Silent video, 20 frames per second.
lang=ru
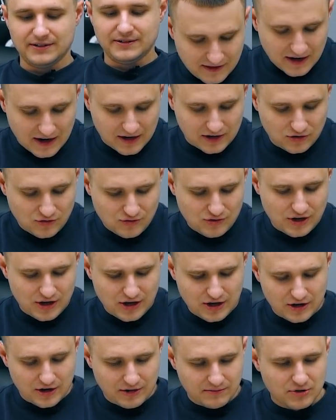Так, ну
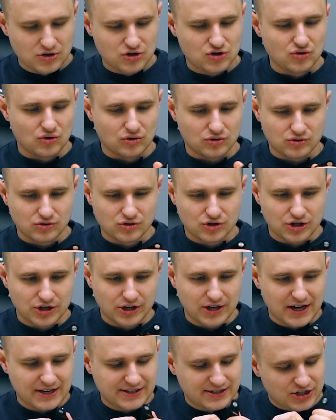и ремешок. Слушайте,
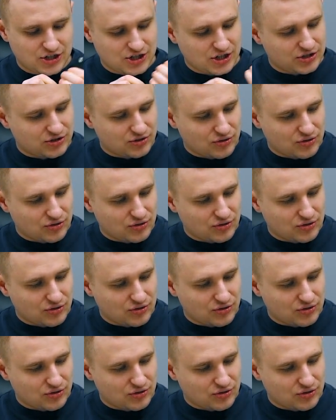я сейчас